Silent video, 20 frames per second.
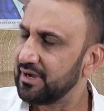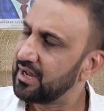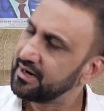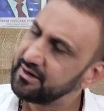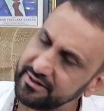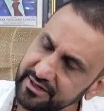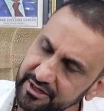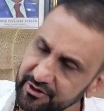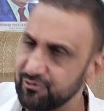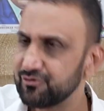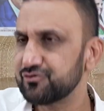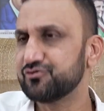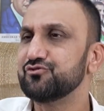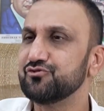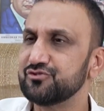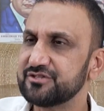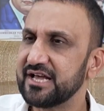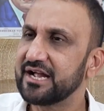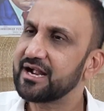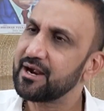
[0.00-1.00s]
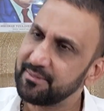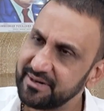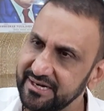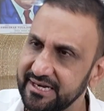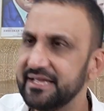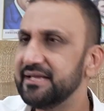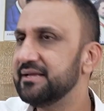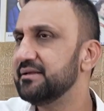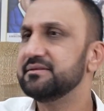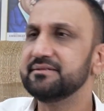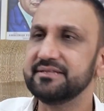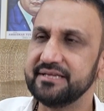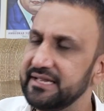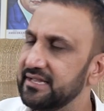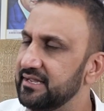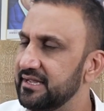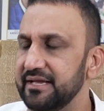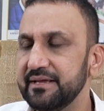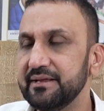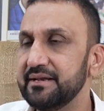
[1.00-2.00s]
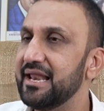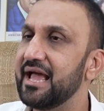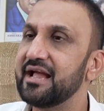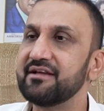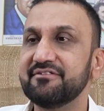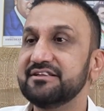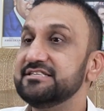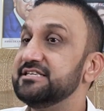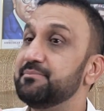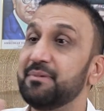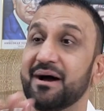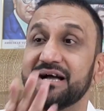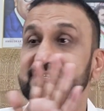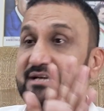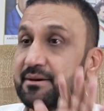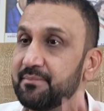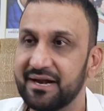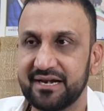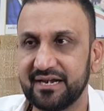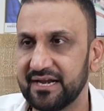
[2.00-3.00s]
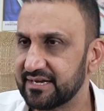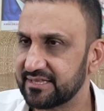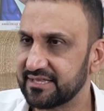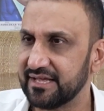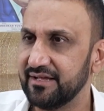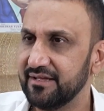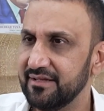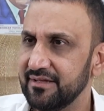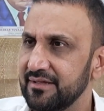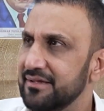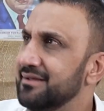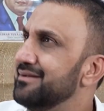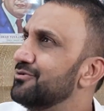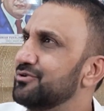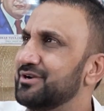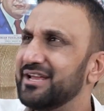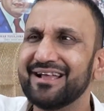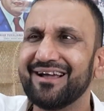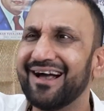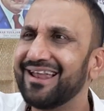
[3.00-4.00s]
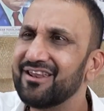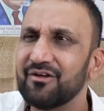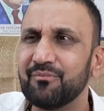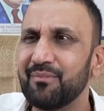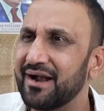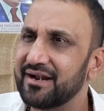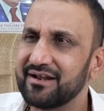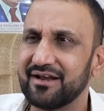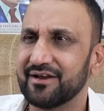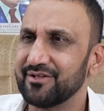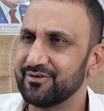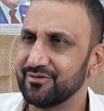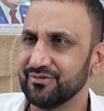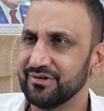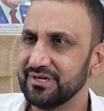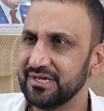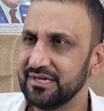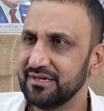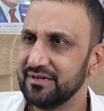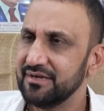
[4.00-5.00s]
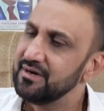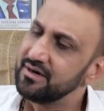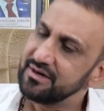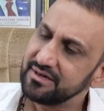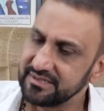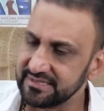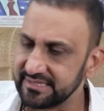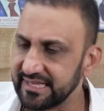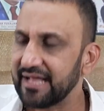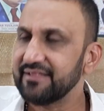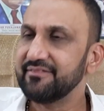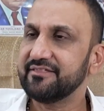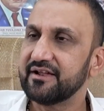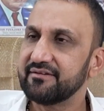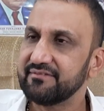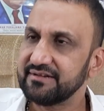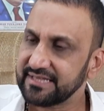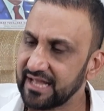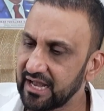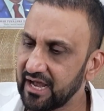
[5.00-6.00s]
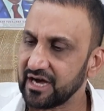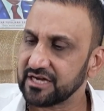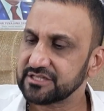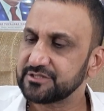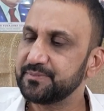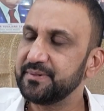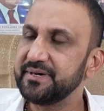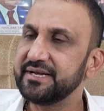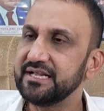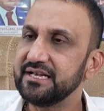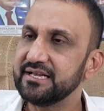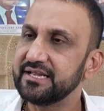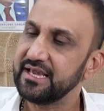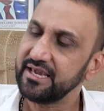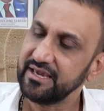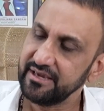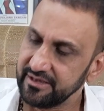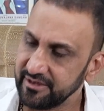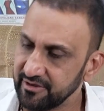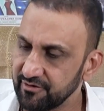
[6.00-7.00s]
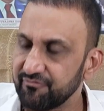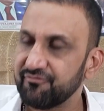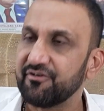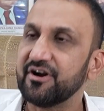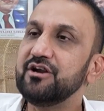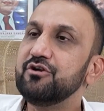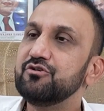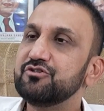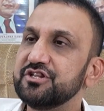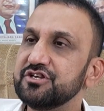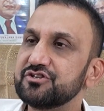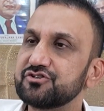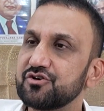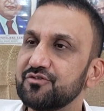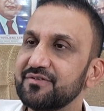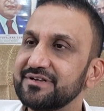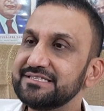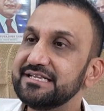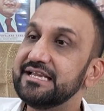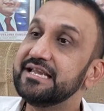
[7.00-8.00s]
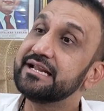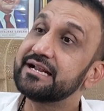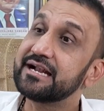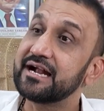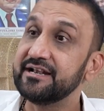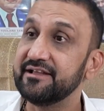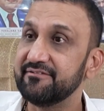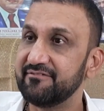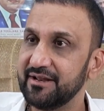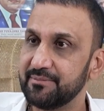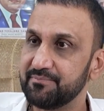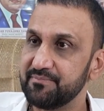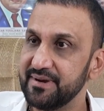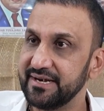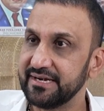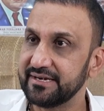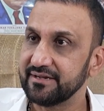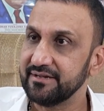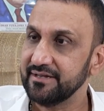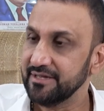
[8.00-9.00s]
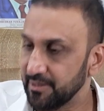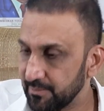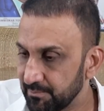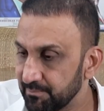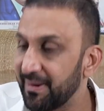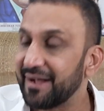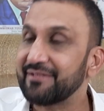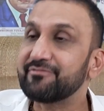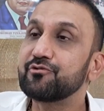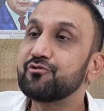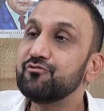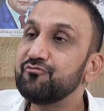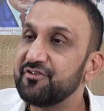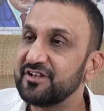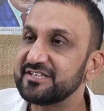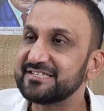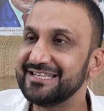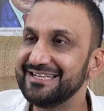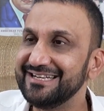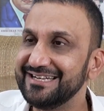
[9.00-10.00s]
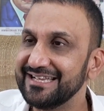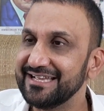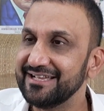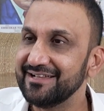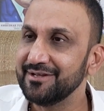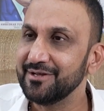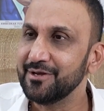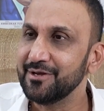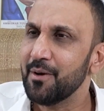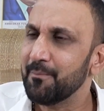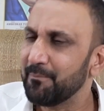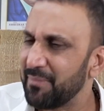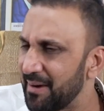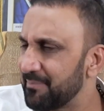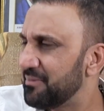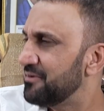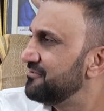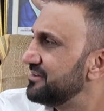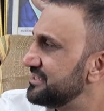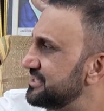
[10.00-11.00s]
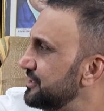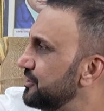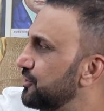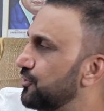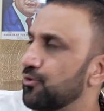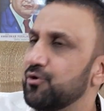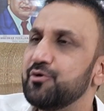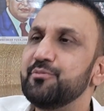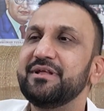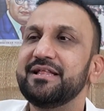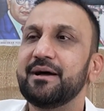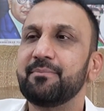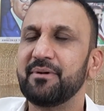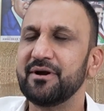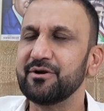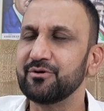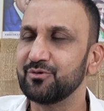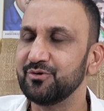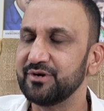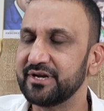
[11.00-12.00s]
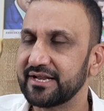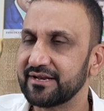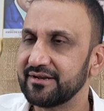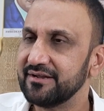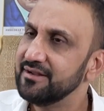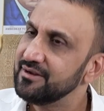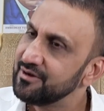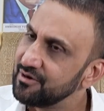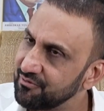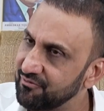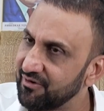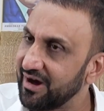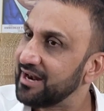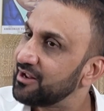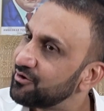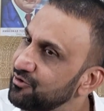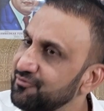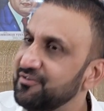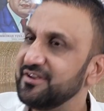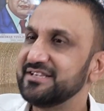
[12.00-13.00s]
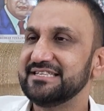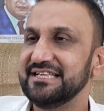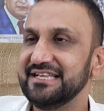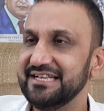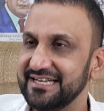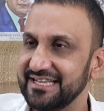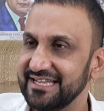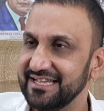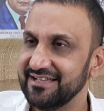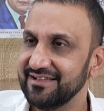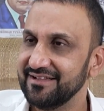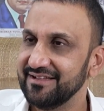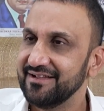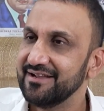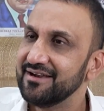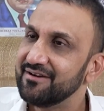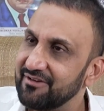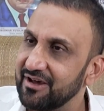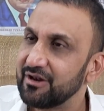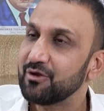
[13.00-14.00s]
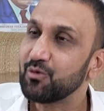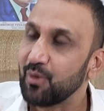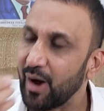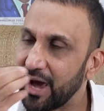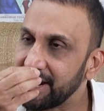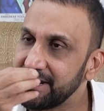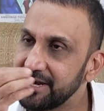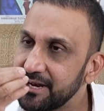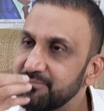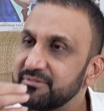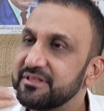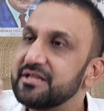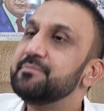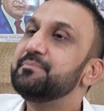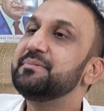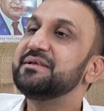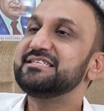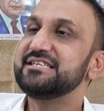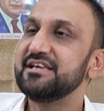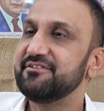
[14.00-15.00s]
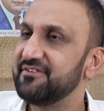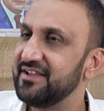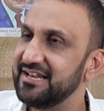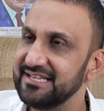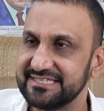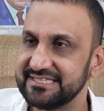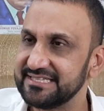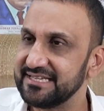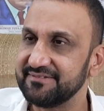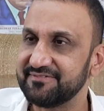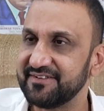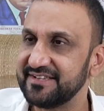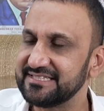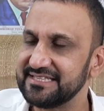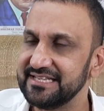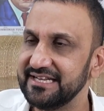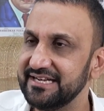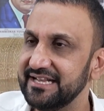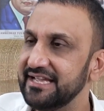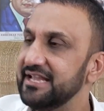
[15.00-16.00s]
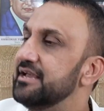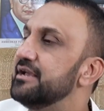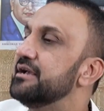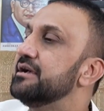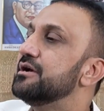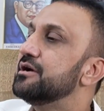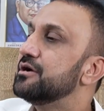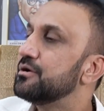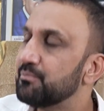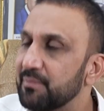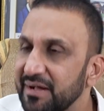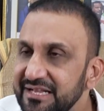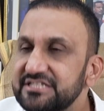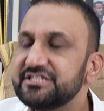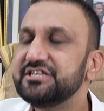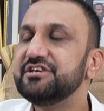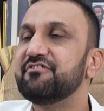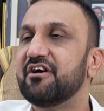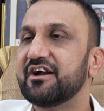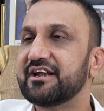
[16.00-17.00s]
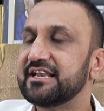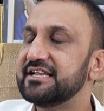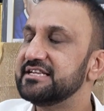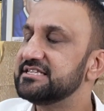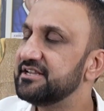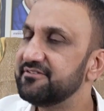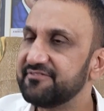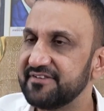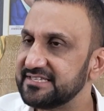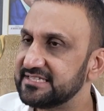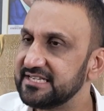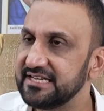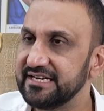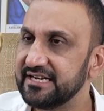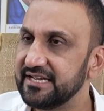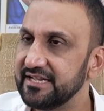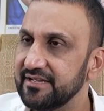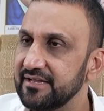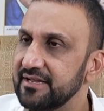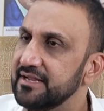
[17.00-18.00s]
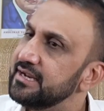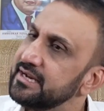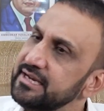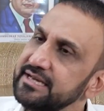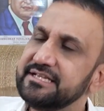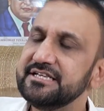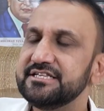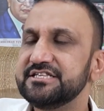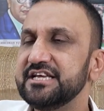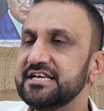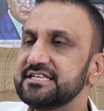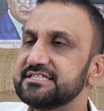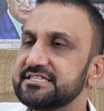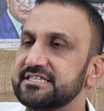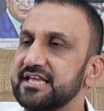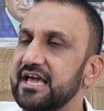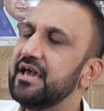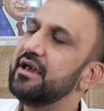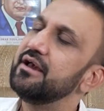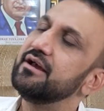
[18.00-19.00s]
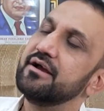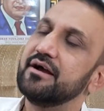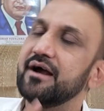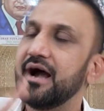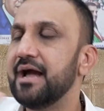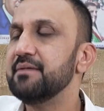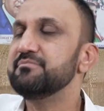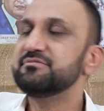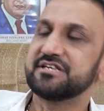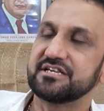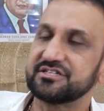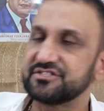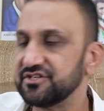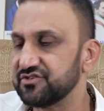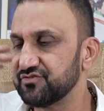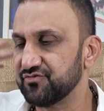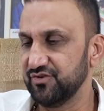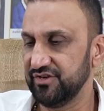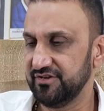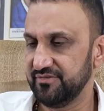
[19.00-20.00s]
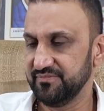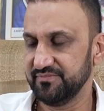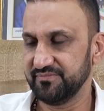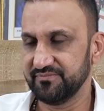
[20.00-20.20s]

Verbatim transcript: అన్ని రోజు చూస్తా కాబట్టి ఈ ఈ లాంగ్వేజ్ ఈ భాష మాట్లాడతాను ఉట్టి గాల్లో మాట్లాడను దాని తర్వాత హాస్పిటల్కి ఫండ్లు తీసుకువచ్చి ఇంకా డెవలప్మెంట్ బాత్రూమ్ ఫెసిలిటీ పాపం వచ్చి రోడ్ మీద పండుకుంటారు వాళ్ళకు ఫెసిలిటీ వాళ్ళకు అన్నం తినిపించే ఫెసిలిటీ మంచి వాటర్ ఇచ్చే ఫెసిలిటీ ఇది చేస్తే ఐఎమ్ సక్సెస్ఫుల్